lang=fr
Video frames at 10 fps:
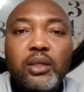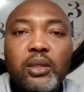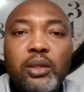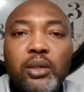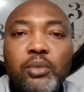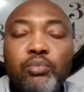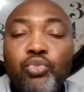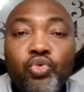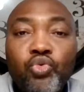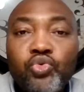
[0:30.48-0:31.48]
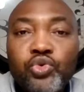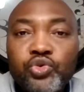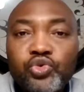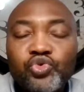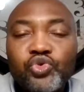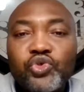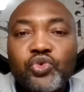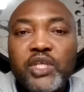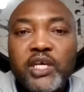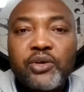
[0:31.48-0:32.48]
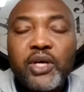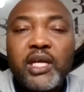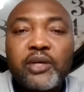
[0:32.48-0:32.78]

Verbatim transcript: euh, beaucoup de nos jours sont d'ailleurs